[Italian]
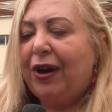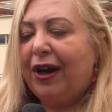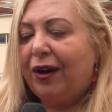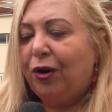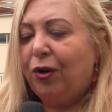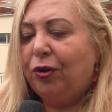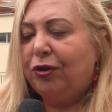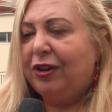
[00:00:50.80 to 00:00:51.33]
un
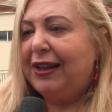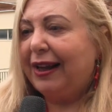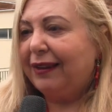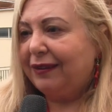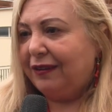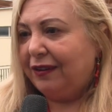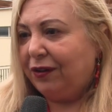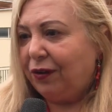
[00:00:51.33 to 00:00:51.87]
angolo
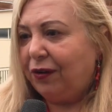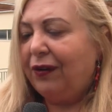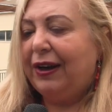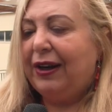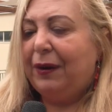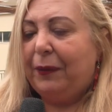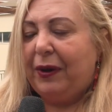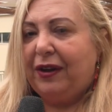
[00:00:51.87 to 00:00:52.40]
didattico
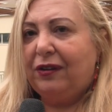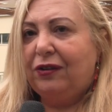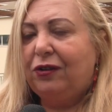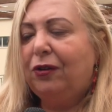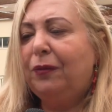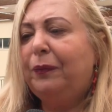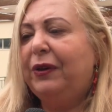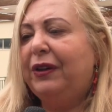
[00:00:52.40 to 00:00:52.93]

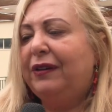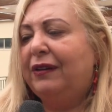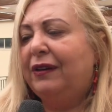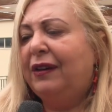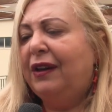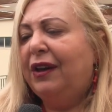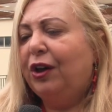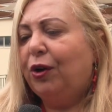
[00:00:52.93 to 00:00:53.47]
all'aperto
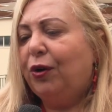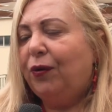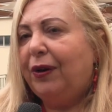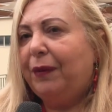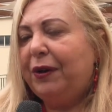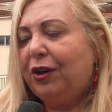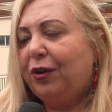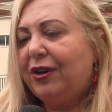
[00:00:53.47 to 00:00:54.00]
con una
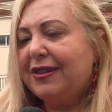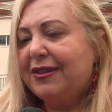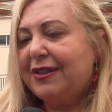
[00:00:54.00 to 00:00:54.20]
piccola